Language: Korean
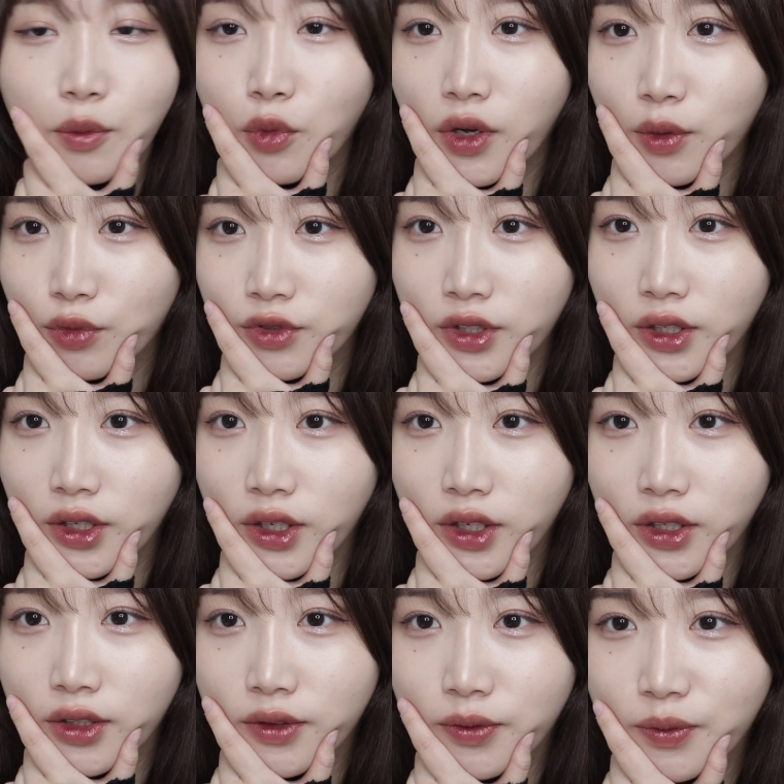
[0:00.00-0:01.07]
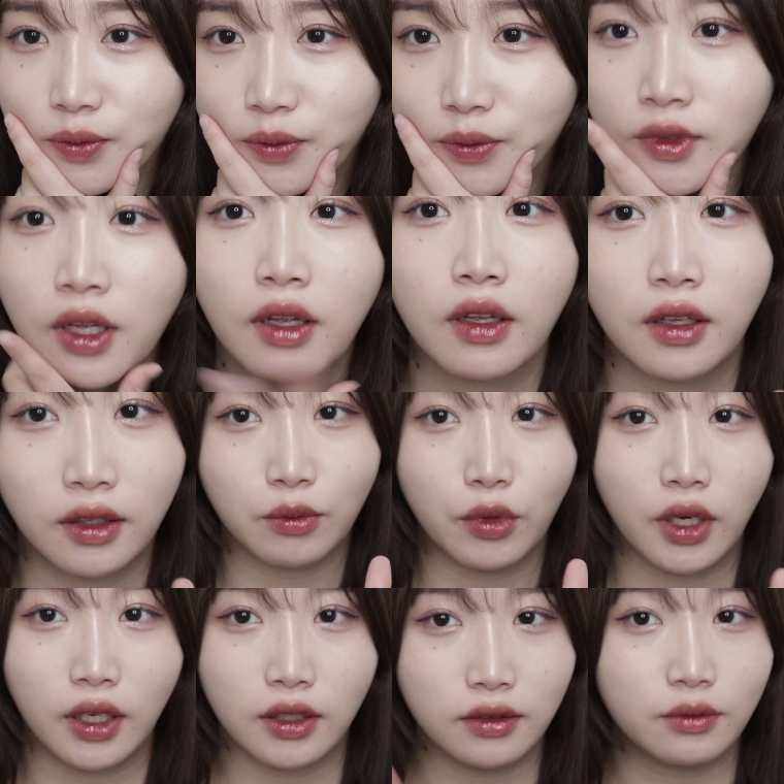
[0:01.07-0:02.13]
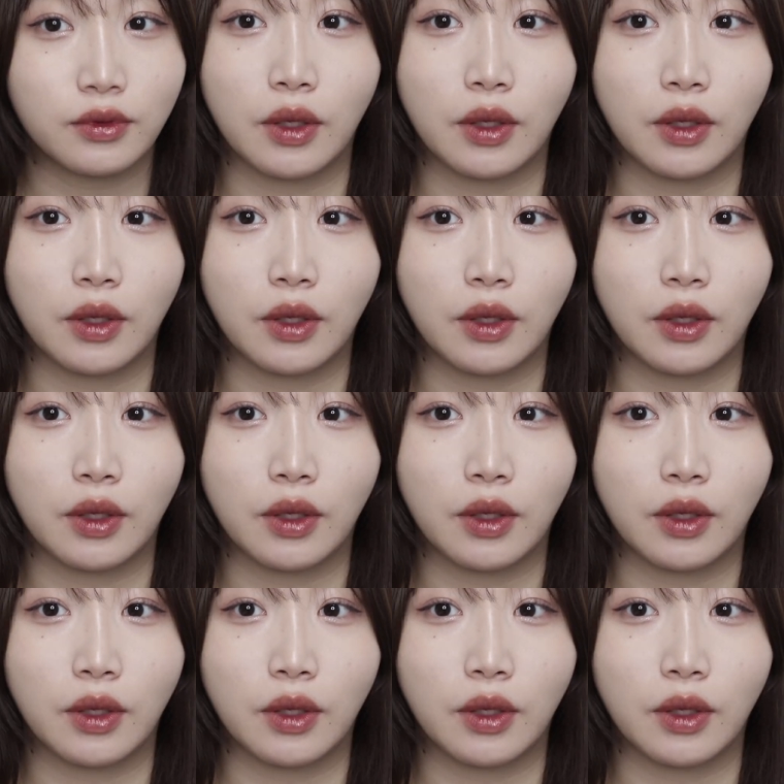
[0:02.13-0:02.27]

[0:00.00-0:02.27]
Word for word: 뭐가 문제일까? 몰라.